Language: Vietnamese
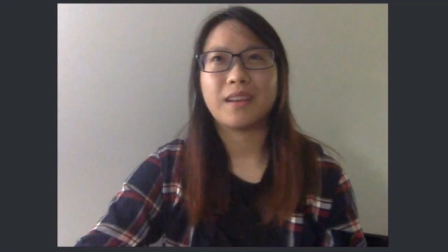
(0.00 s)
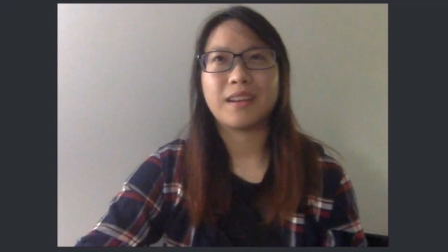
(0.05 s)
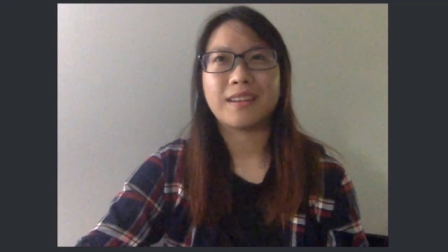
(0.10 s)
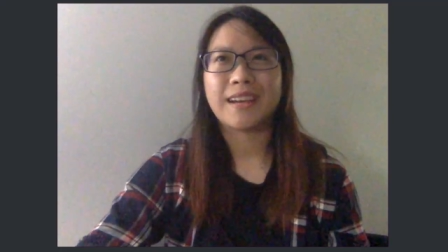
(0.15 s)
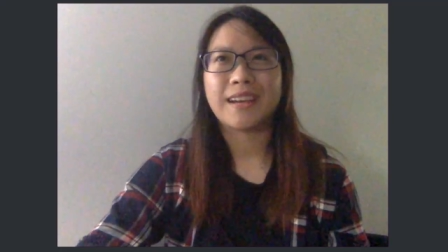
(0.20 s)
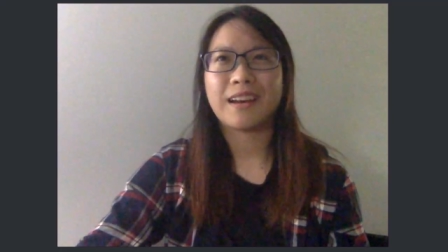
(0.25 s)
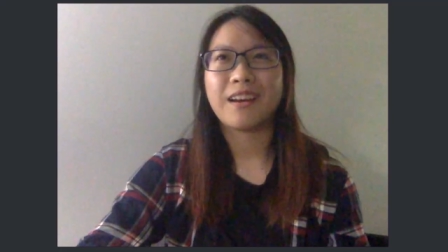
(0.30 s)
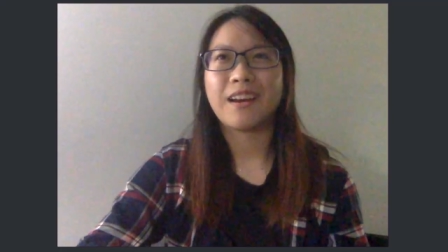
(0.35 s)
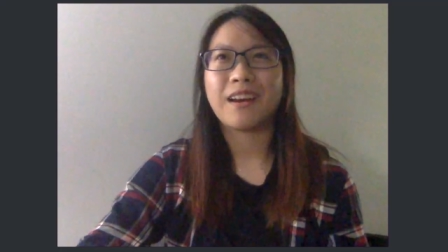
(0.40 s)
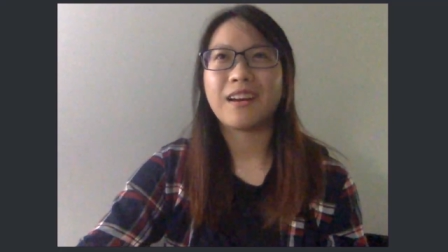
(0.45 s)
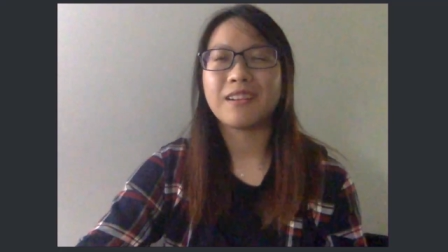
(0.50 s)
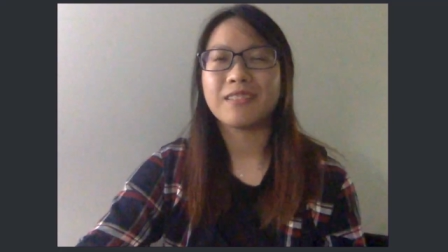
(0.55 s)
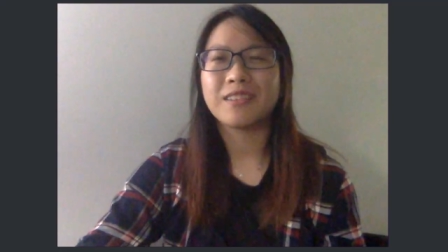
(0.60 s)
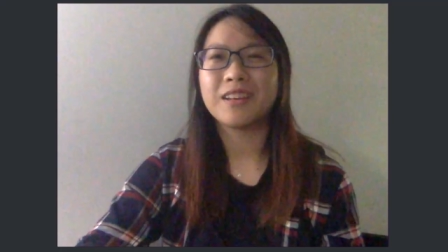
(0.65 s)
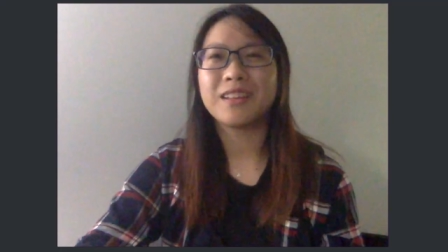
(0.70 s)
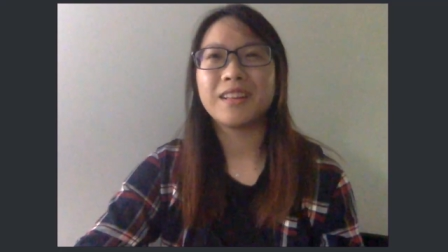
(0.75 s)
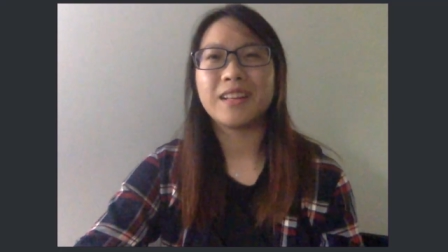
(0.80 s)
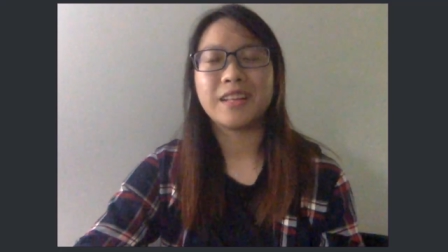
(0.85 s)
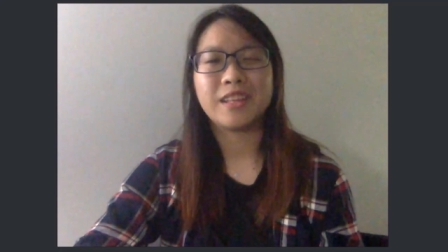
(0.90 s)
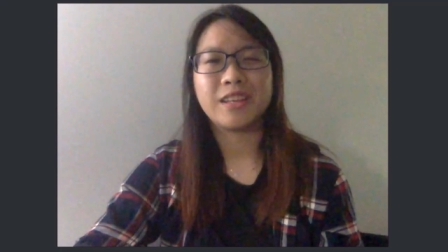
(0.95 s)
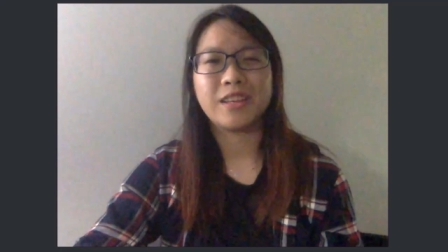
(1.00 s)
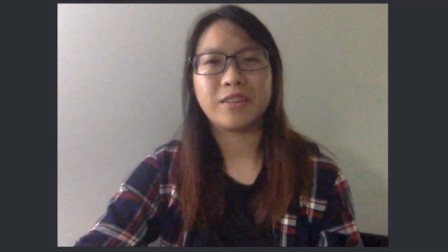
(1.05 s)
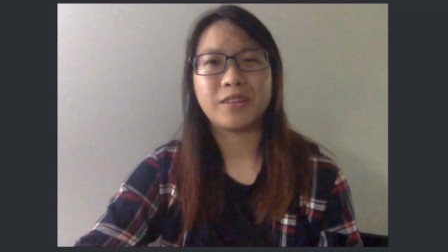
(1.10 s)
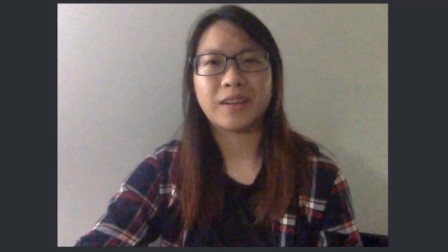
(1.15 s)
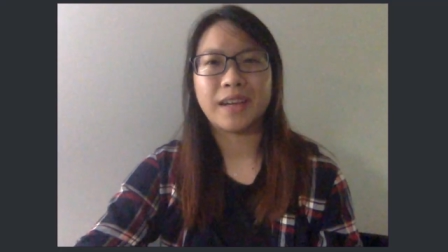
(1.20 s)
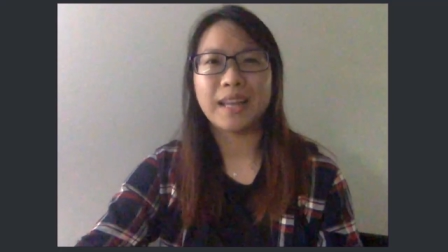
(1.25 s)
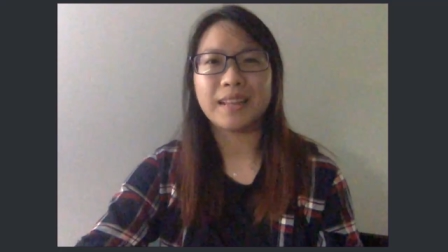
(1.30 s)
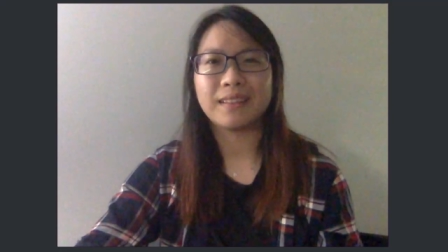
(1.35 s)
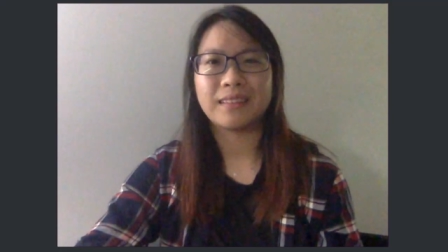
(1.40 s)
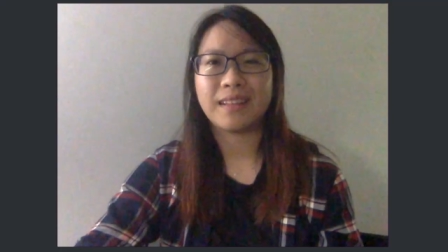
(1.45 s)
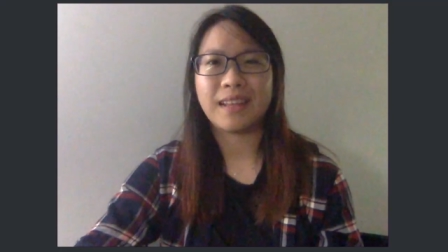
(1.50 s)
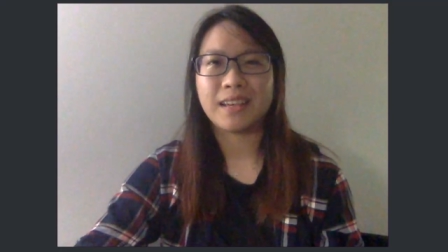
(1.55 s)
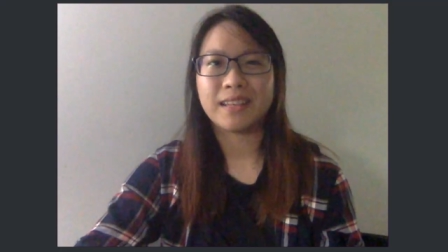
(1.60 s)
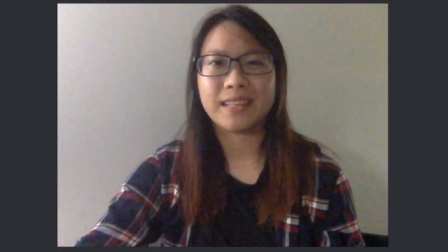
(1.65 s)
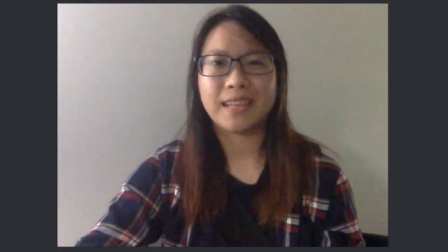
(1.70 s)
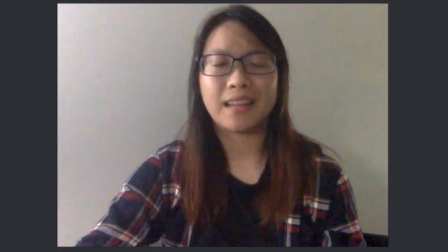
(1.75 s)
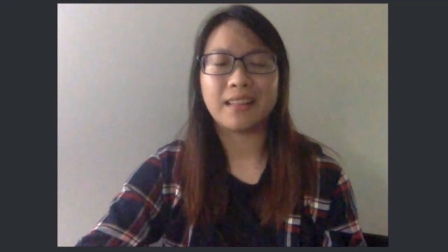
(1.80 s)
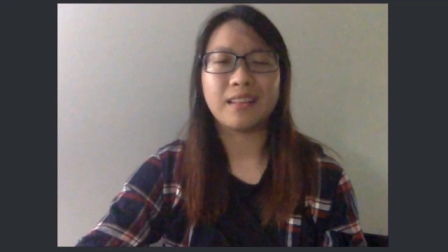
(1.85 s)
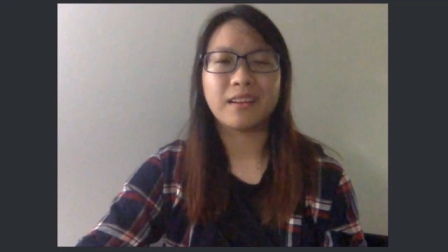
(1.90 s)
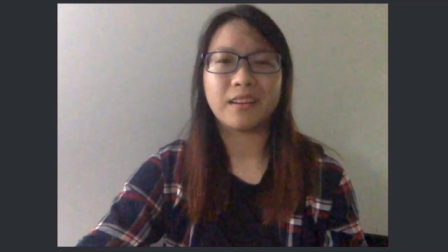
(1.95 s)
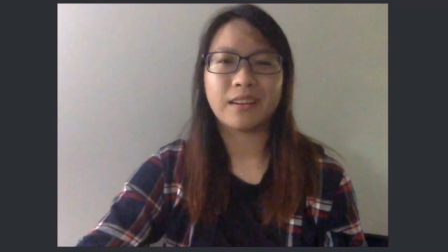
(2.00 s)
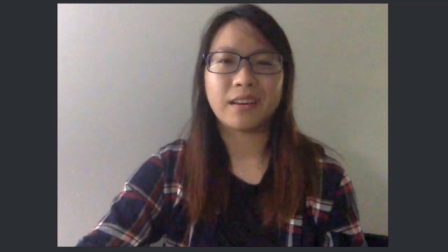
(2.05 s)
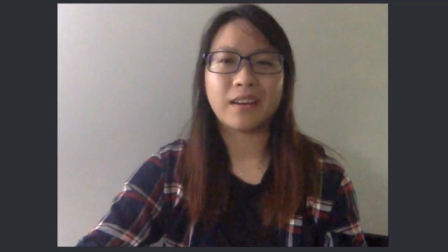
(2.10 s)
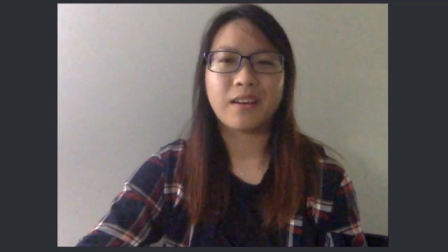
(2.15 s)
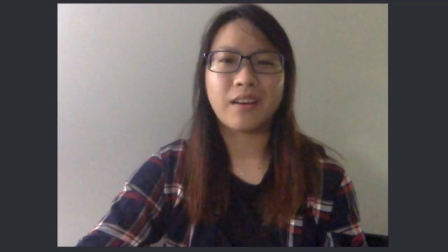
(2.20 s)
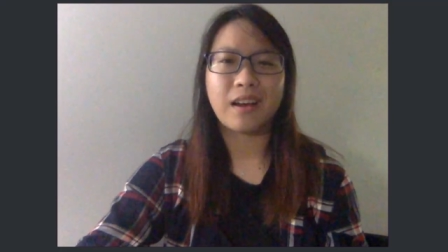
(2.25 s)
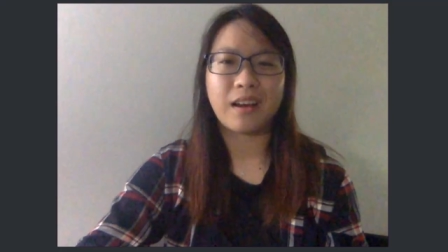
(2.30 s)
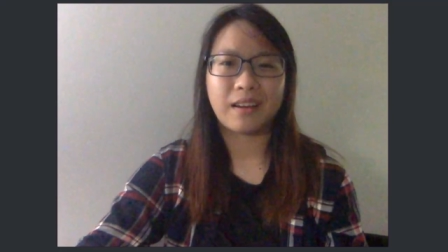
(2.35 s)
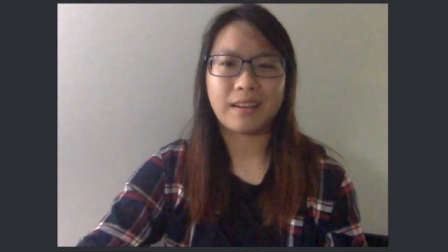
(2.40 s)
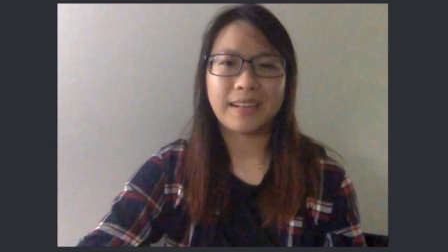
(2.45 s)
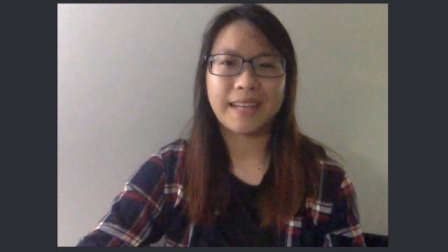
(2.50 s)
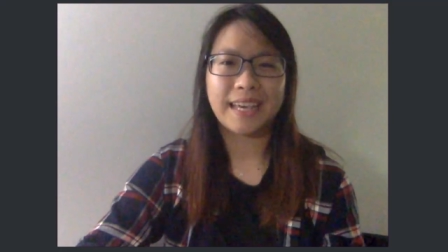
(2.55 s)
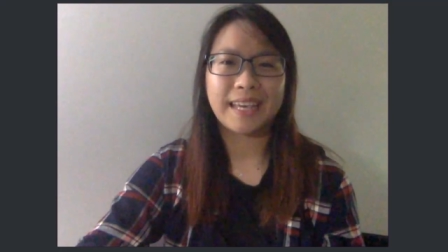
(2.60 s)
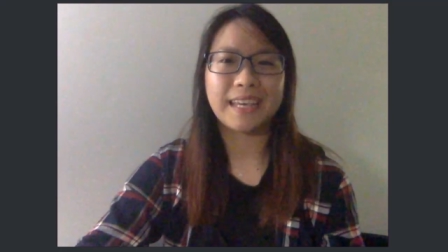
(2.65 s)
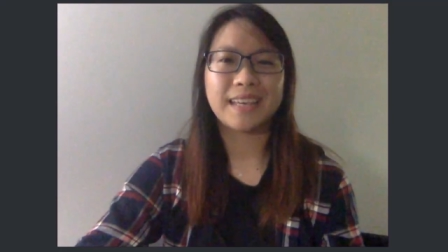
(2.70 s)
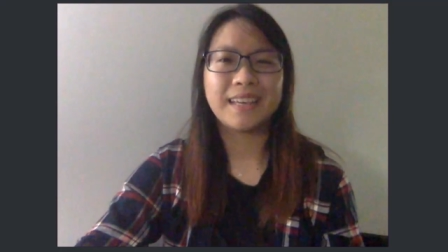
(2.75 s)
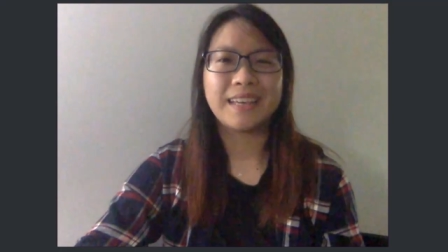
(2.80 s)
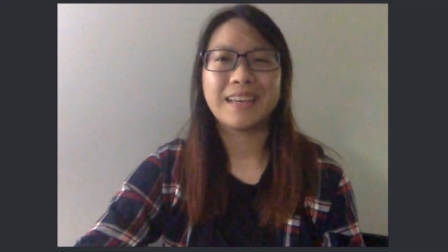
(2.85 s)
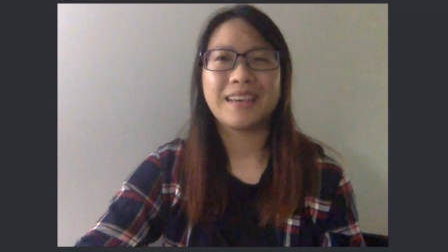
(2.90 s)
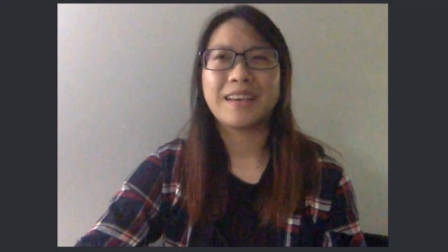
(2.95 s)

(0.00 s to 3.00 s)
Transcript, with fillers: thật ra có rất là nhiều cách để trả lời câu hỏi này